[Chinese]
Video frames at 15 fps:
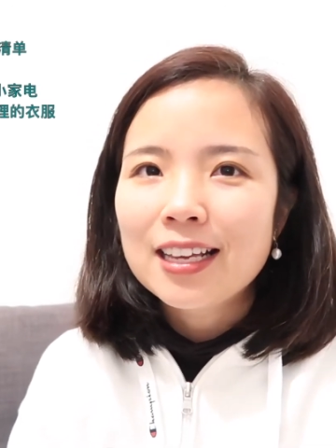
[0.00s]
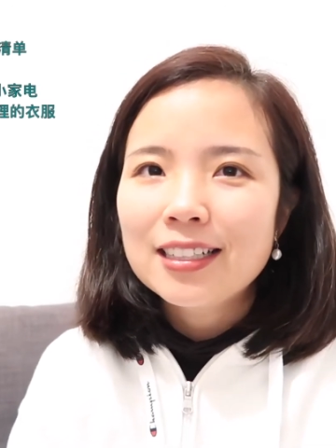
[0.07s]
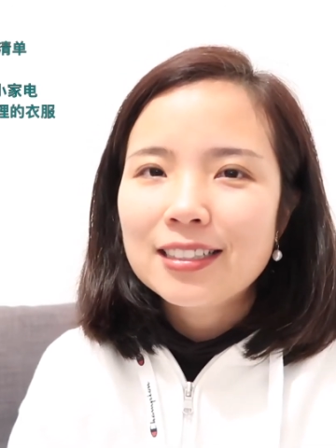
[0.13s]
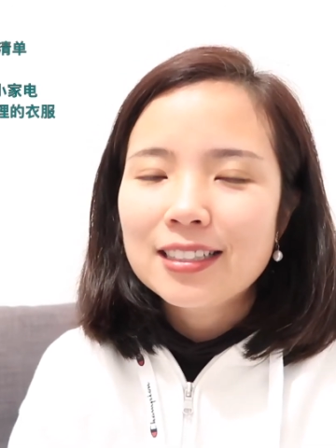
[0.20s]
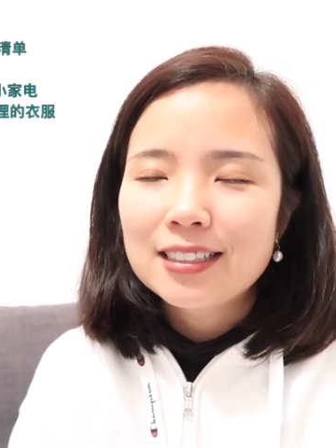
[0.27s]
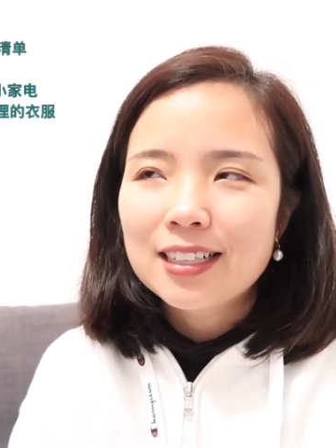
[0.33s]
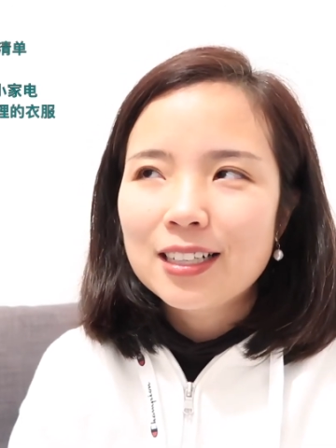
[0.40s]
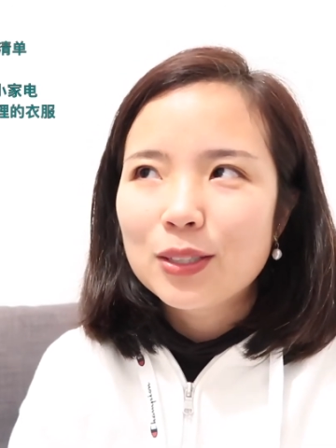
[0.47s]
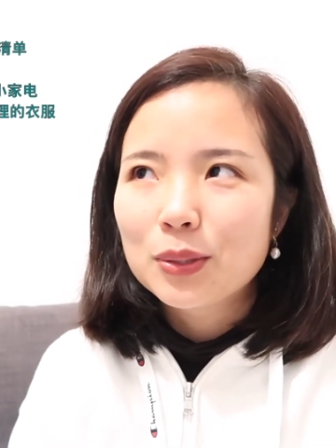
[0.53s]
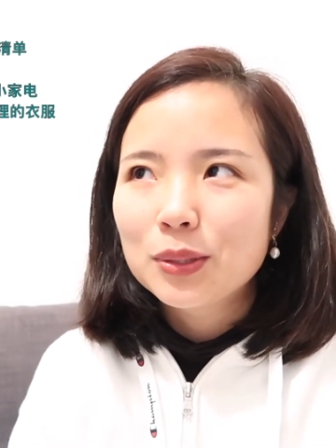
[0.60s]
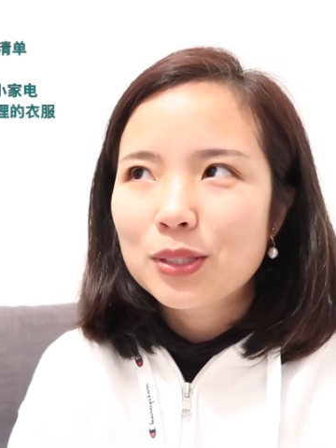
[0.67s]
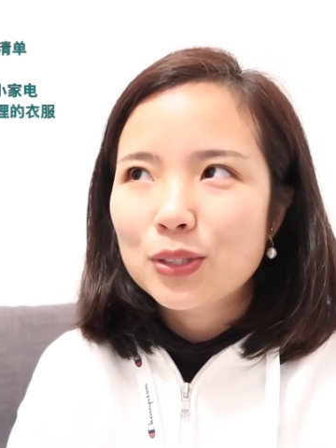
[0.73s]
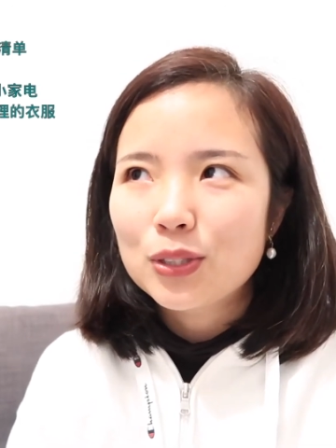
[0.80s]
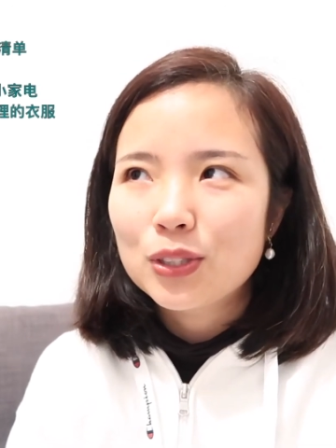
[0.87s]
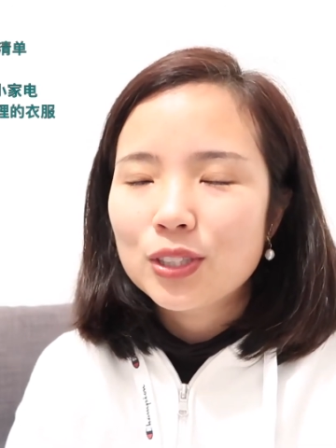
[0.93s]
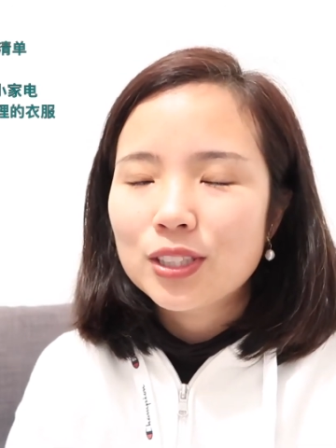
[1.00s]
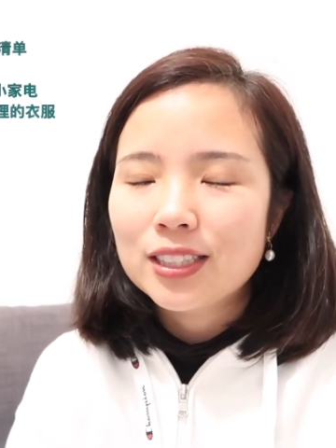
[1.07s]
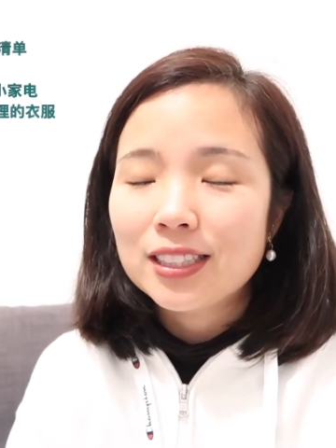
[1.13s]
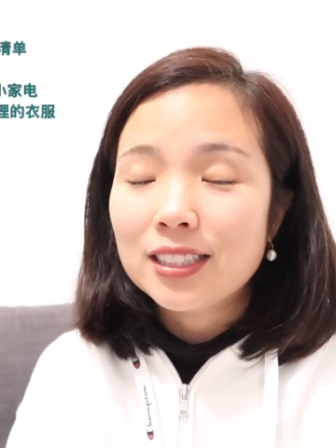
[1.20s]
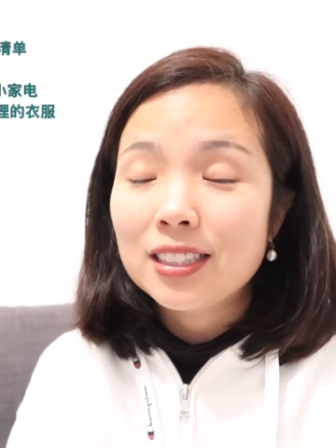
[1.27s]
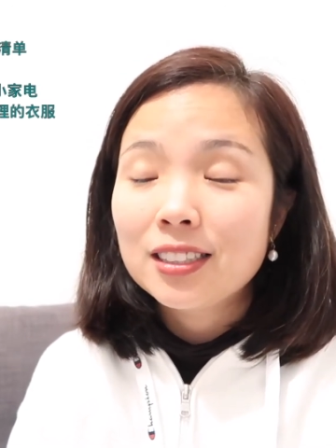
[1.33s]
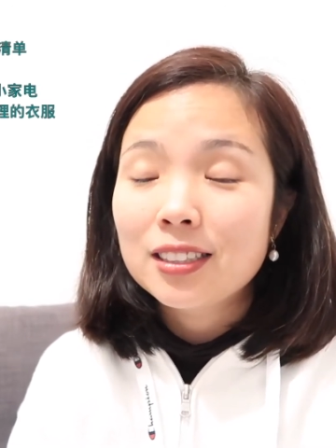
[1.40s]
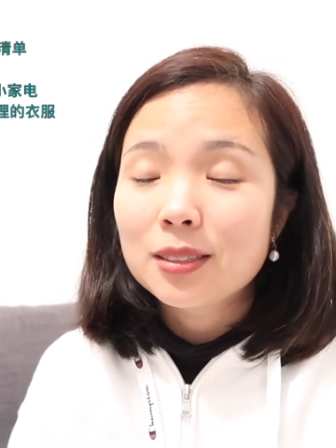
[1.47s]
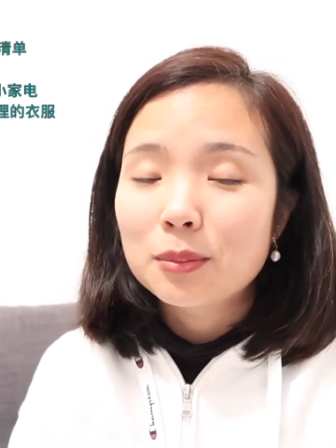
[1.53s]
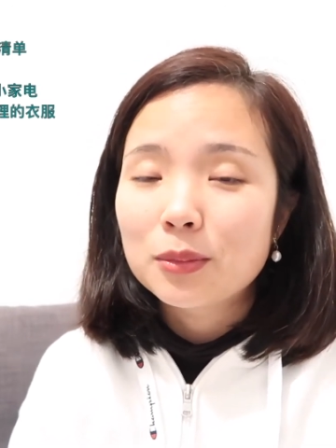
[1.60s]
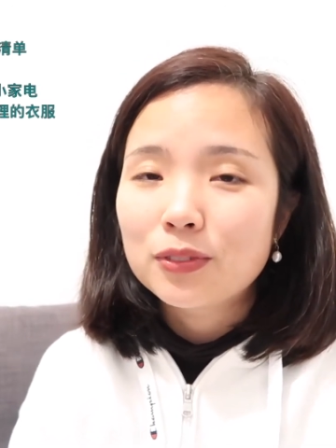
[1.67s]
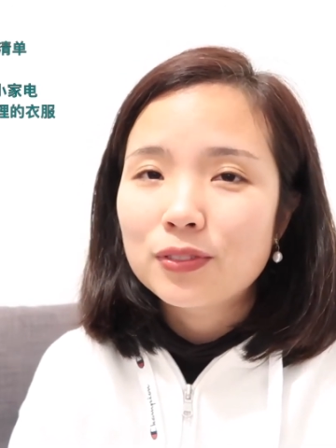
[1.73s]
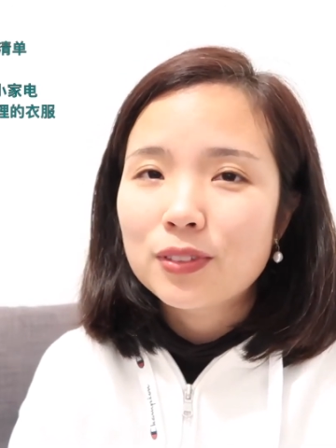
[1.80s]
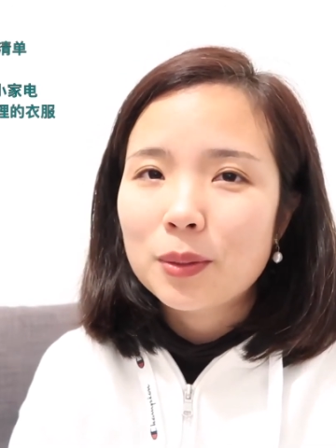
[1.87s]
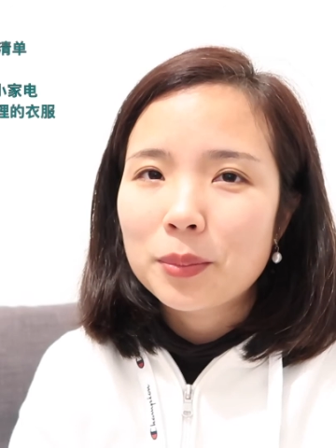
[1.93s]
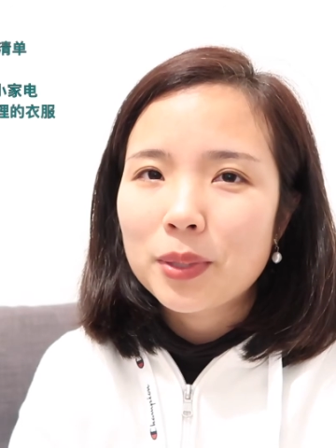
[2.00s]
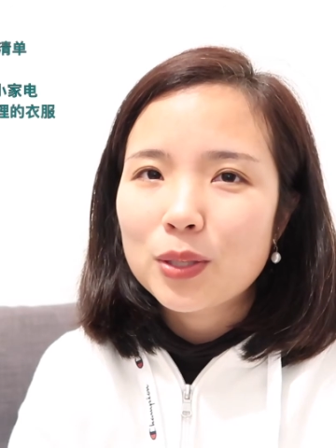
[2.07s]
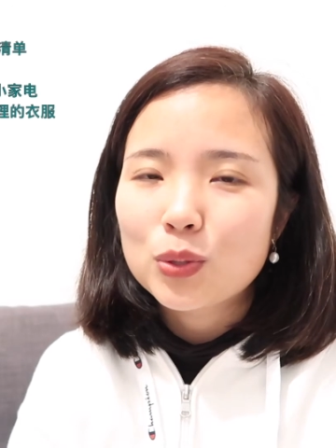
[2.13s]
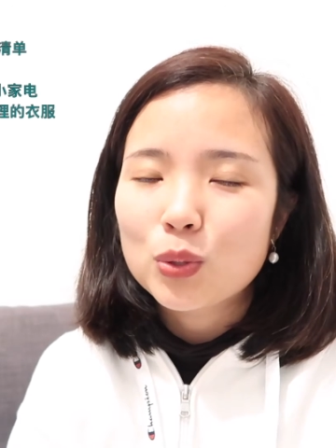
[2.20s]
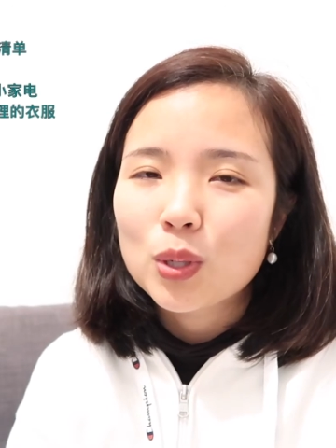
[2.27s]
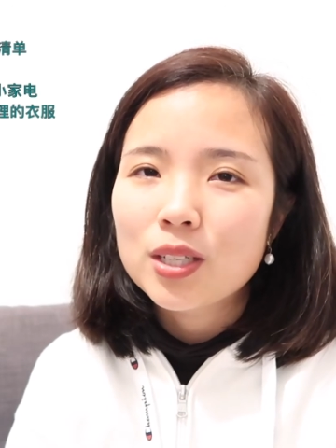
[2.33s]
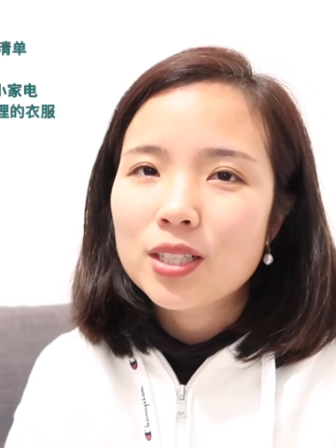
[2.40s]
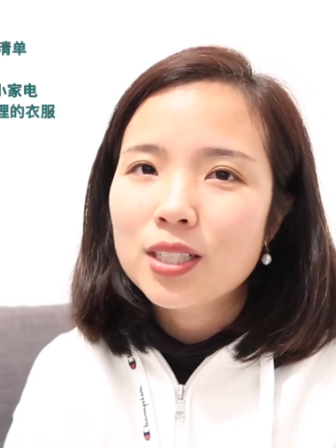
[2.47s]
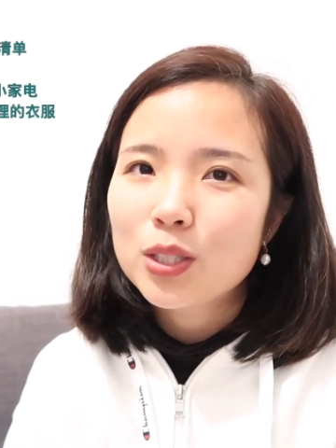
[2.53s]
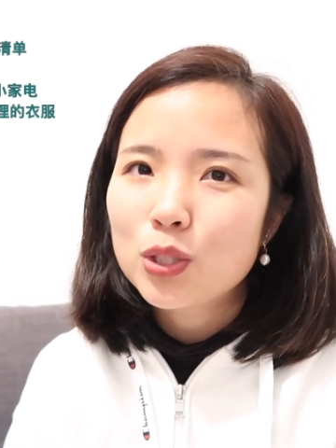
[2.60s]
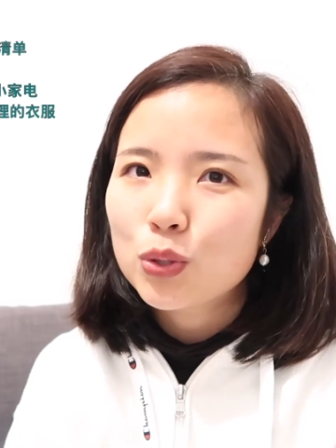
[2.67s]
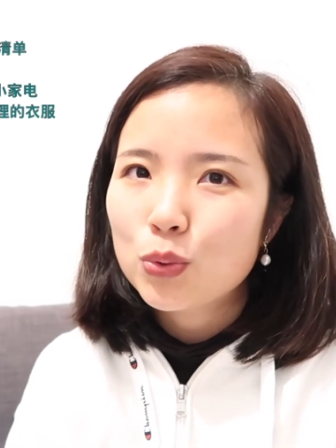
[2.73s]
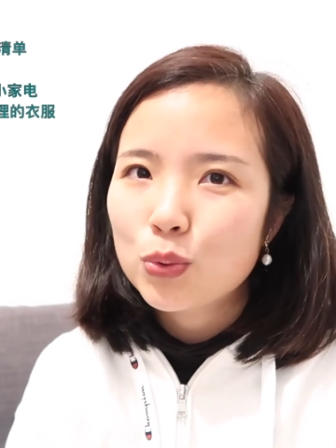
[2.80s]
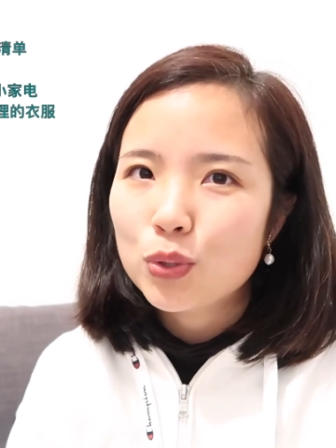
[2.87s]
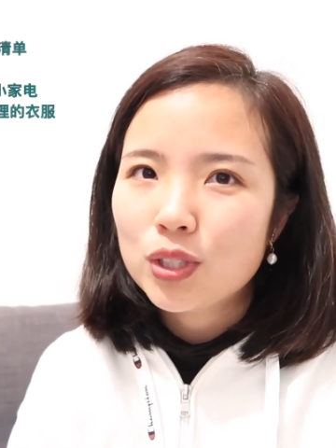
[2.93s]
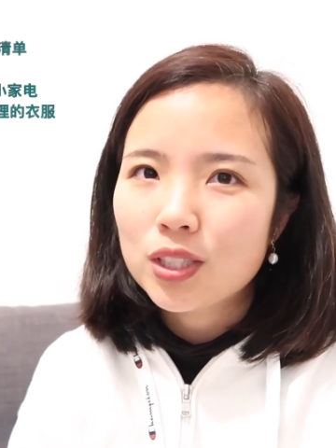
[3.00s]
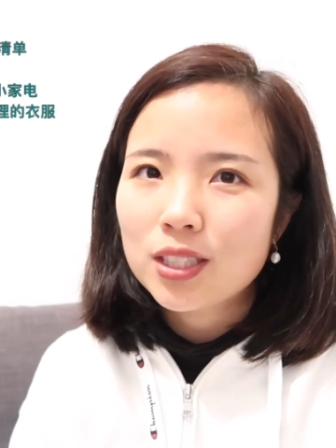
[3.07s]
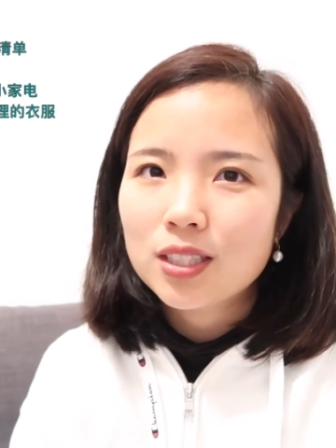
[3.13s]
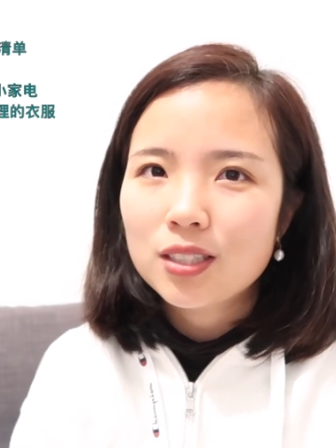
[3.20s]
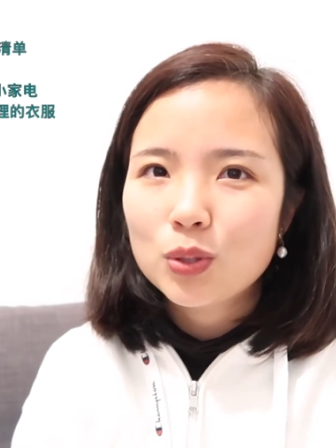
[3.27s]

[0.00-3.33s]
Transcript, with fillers: 现在尤其是洗衣这么方便，全扔进去洗，